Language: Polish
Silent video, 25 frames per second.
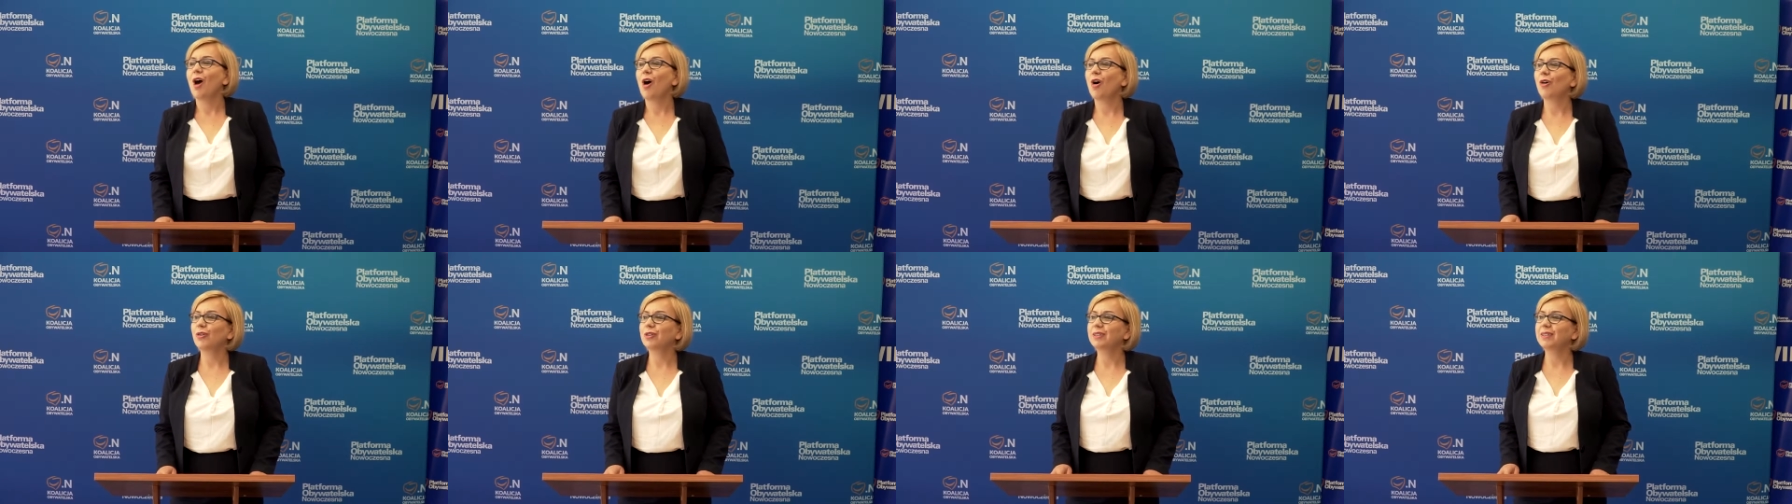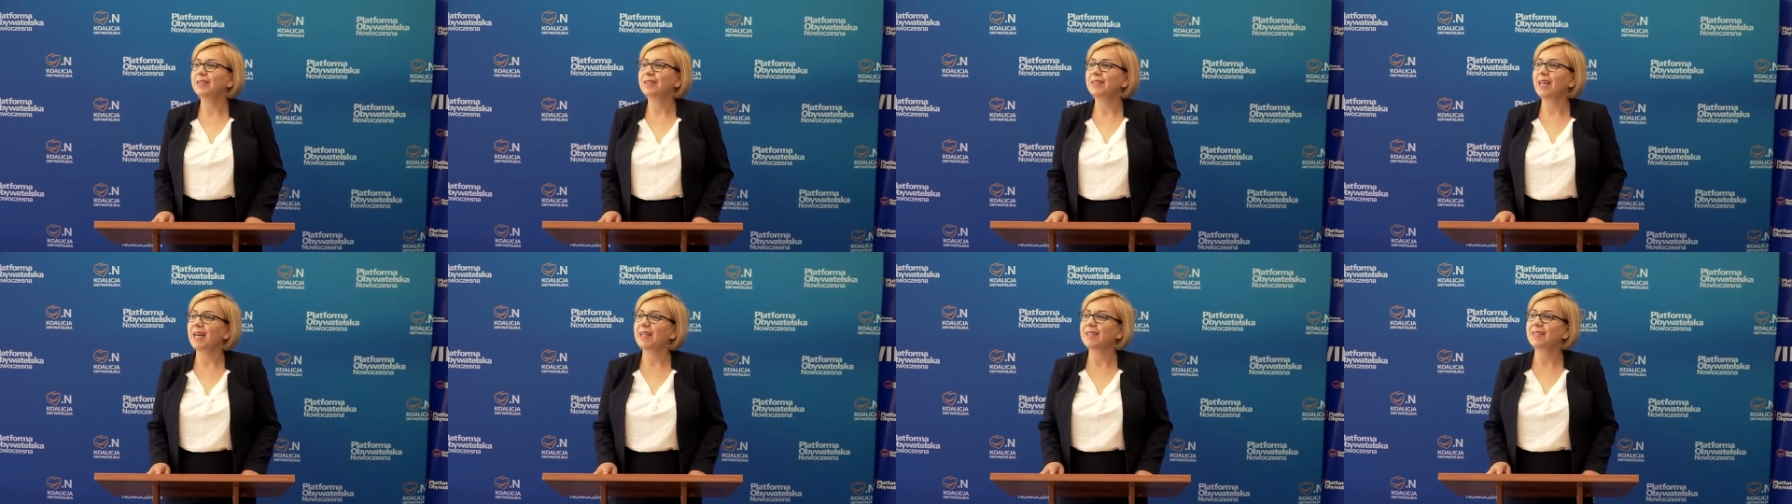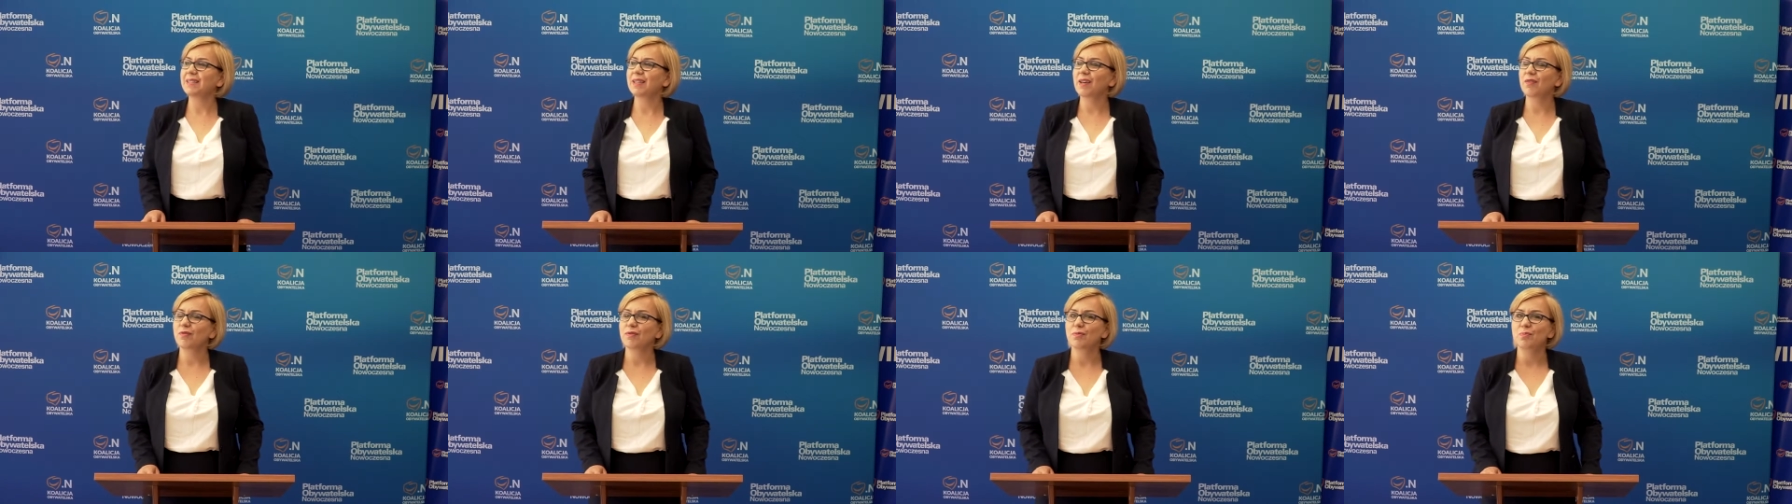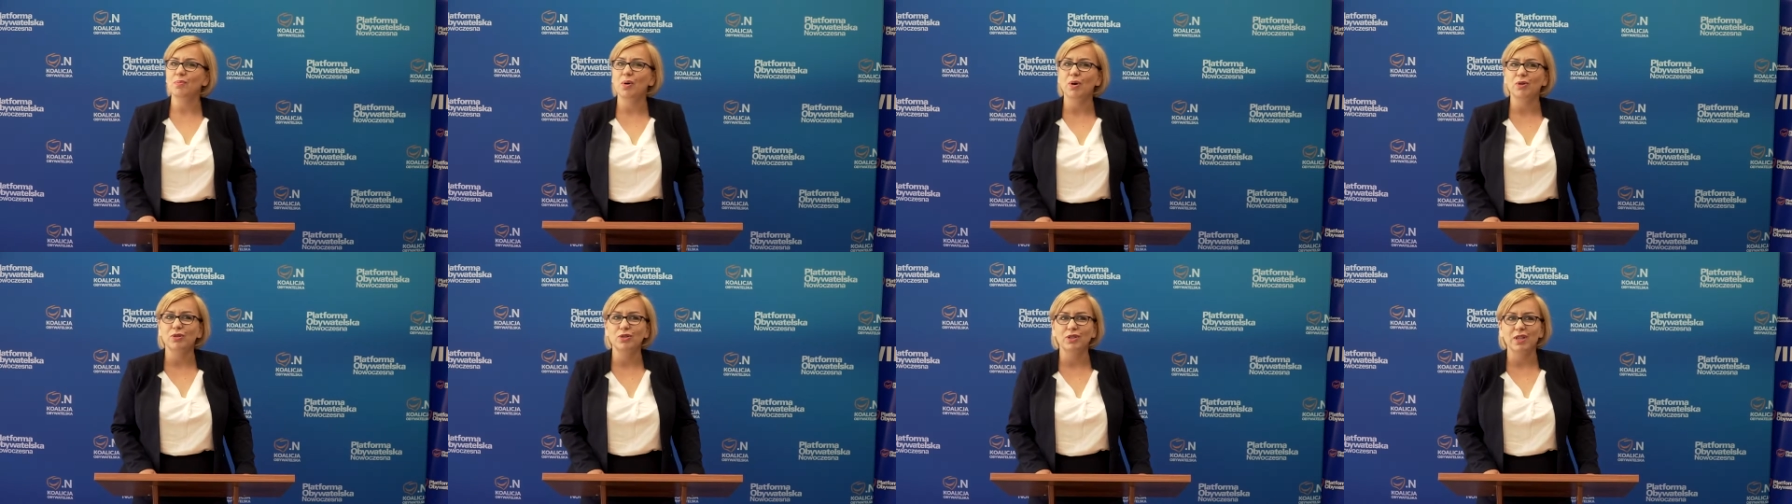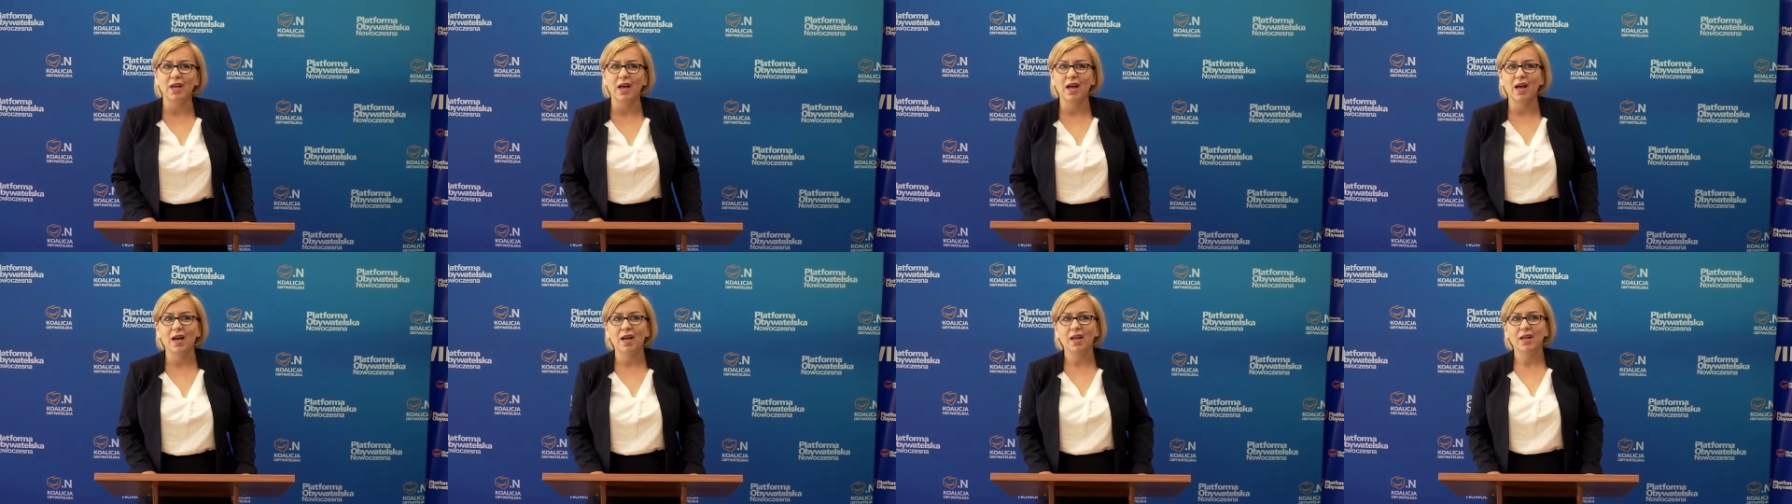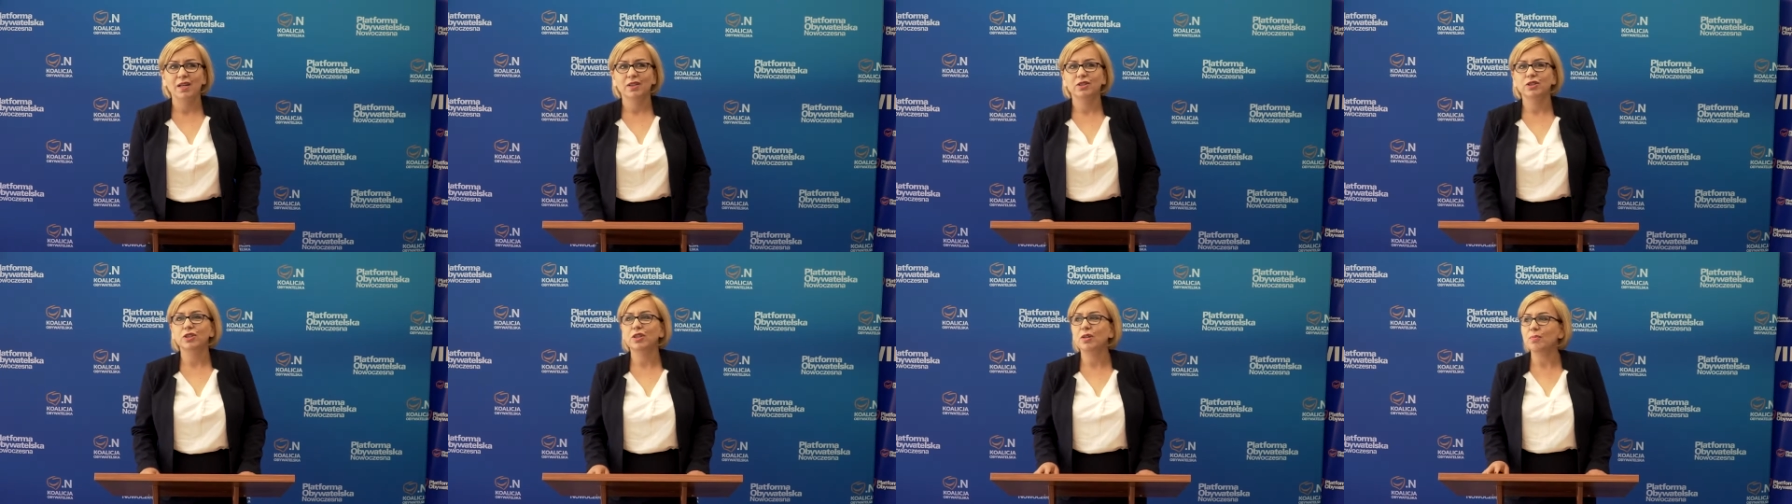ordynacja wyborcza,
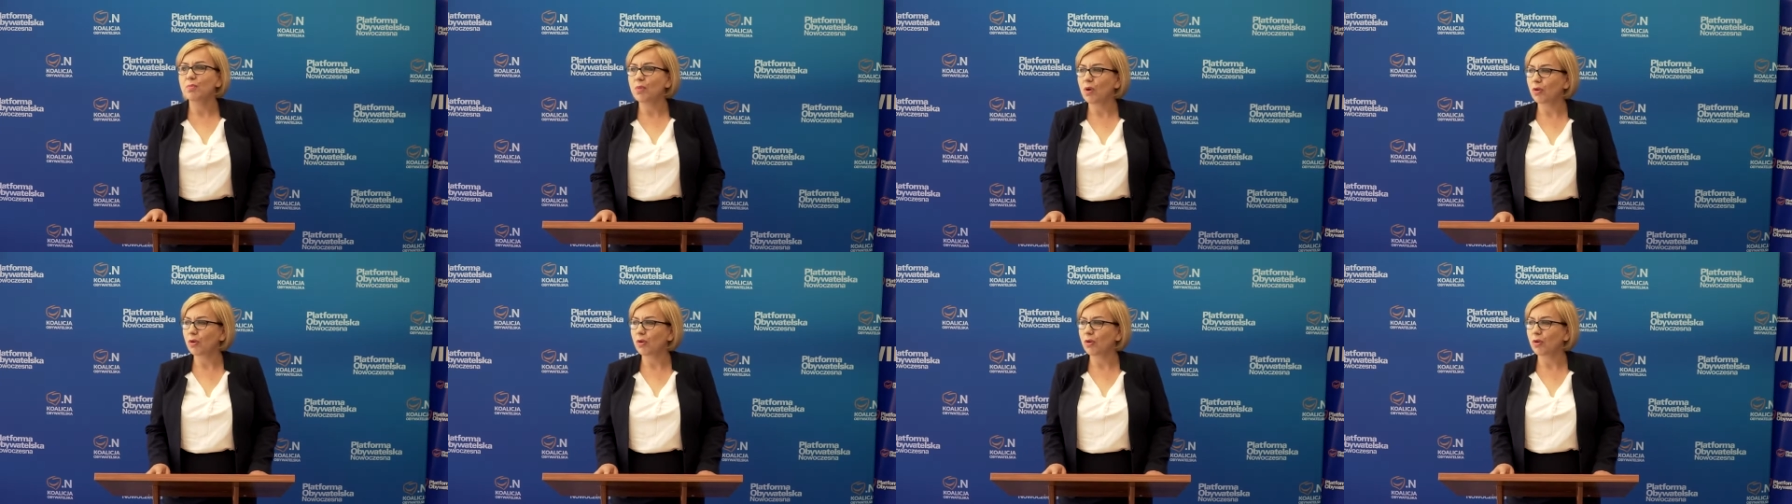nie